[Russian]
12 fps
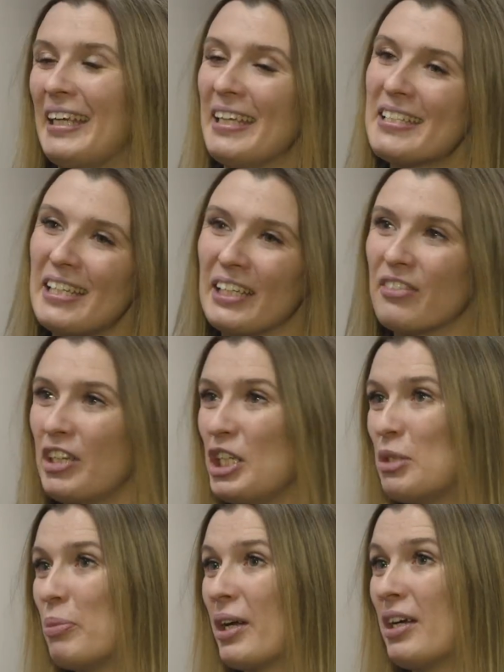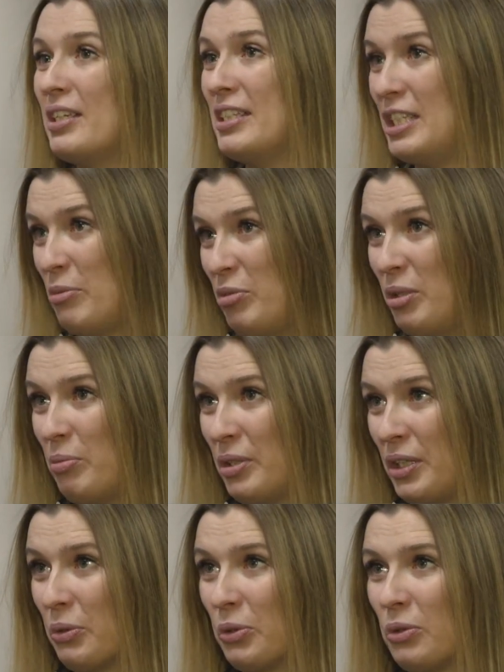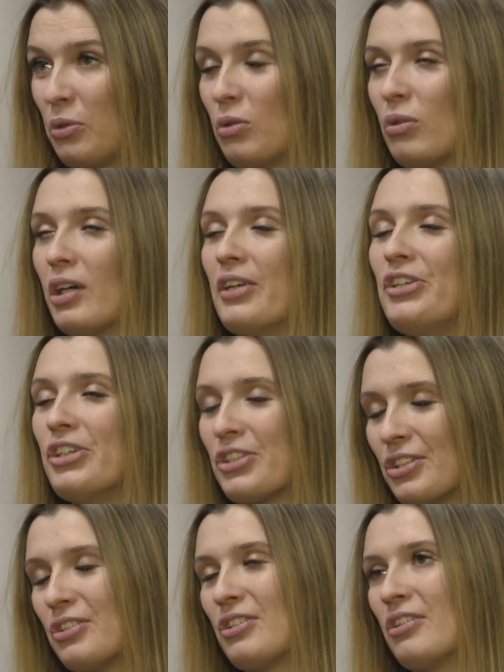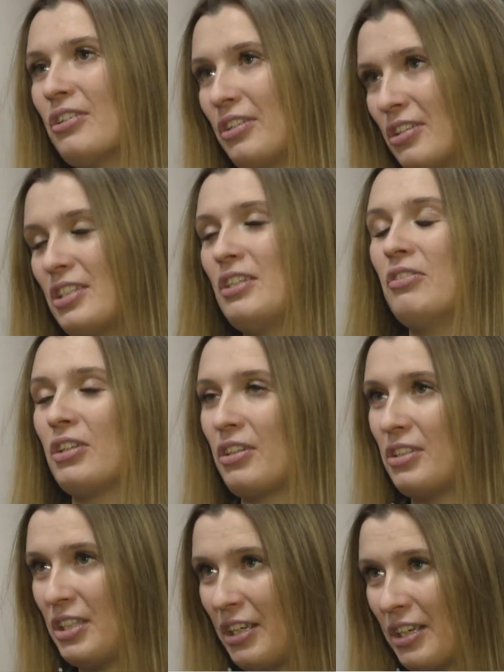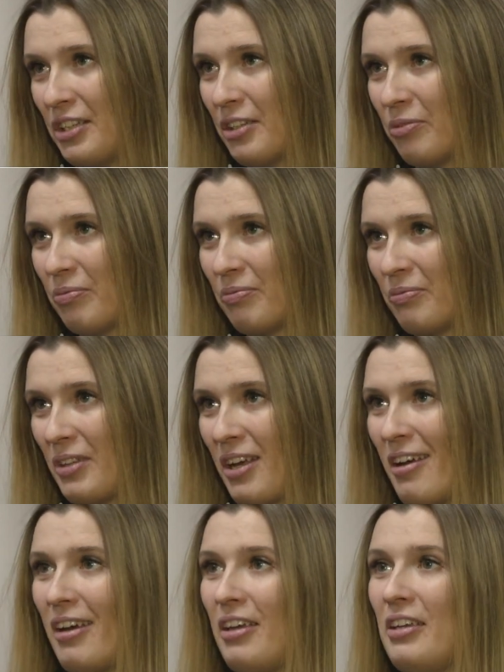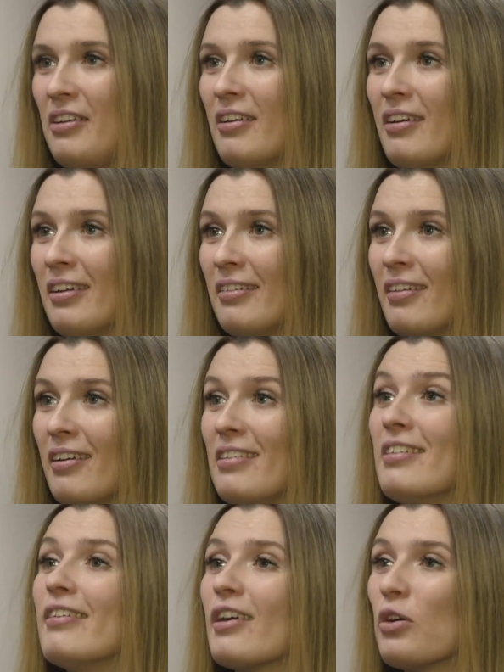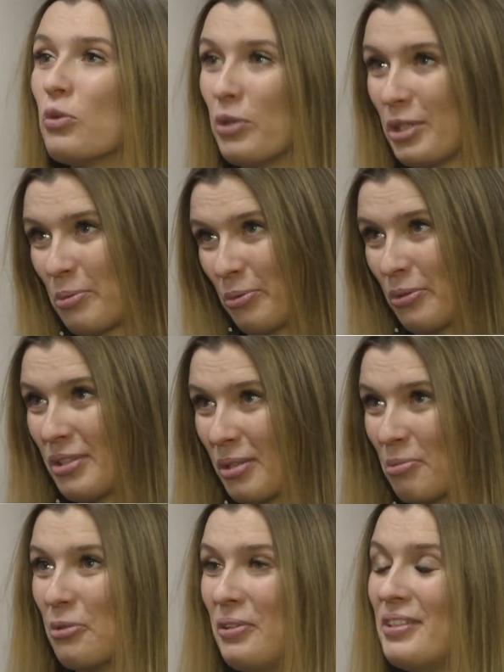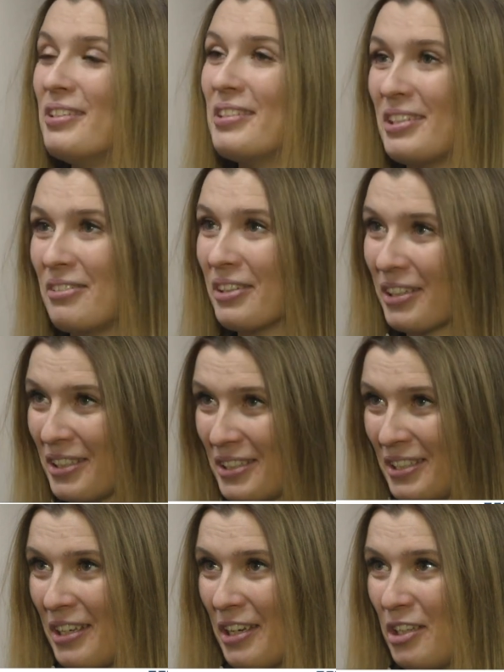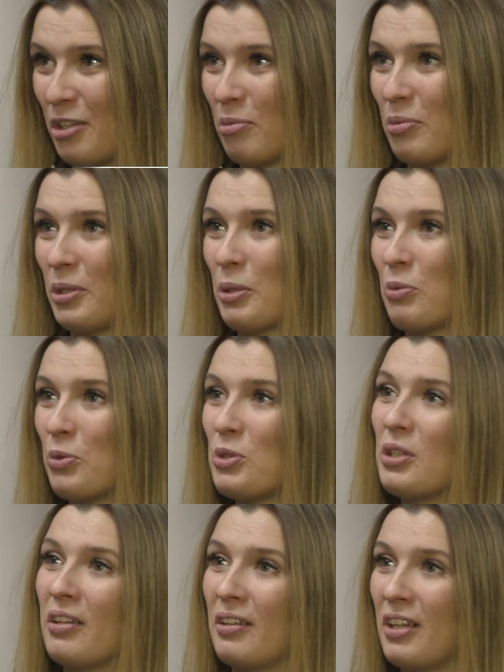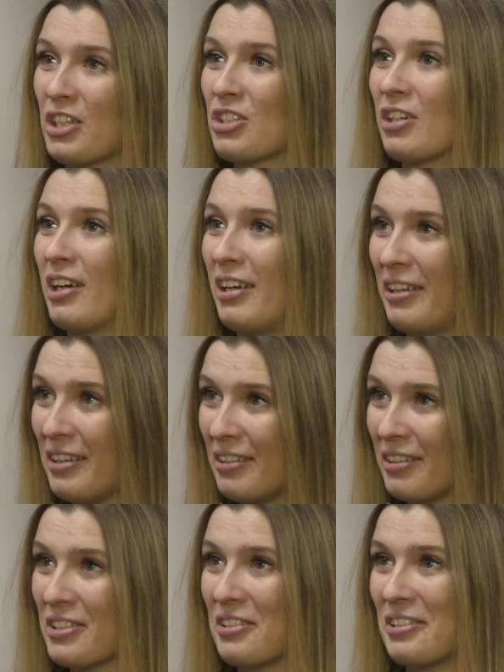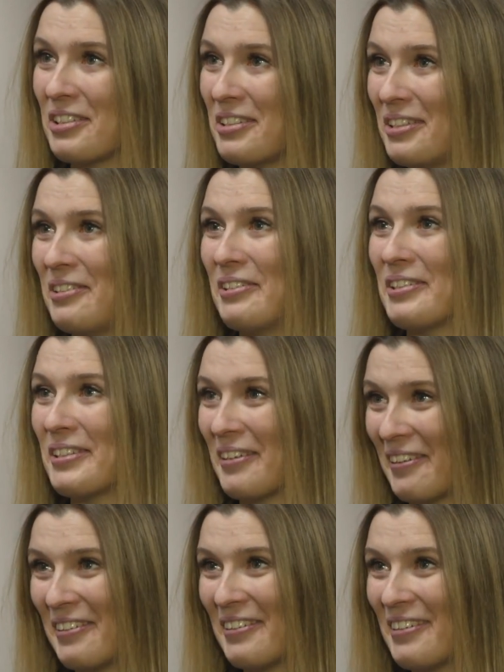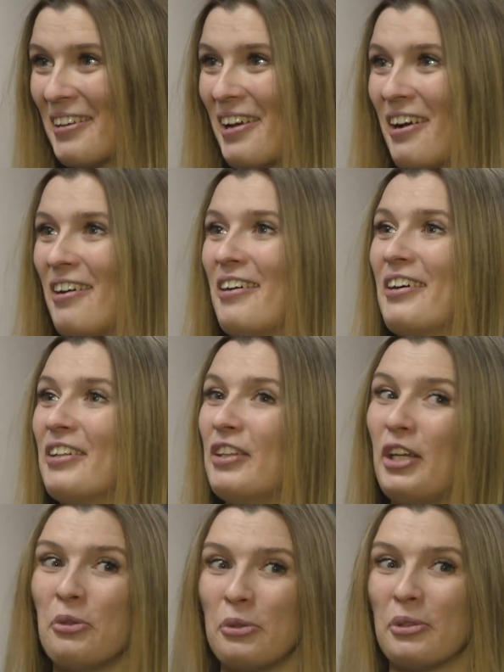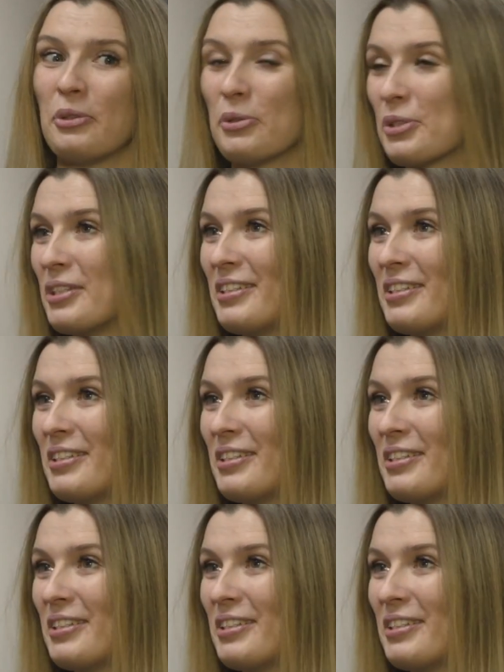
Если говорить про зимний период, то, конечно же, это северное сияние. И это недорогой способ увидеть северное сияние, потому что наши коллеги, наши соседние страны а, дают тоже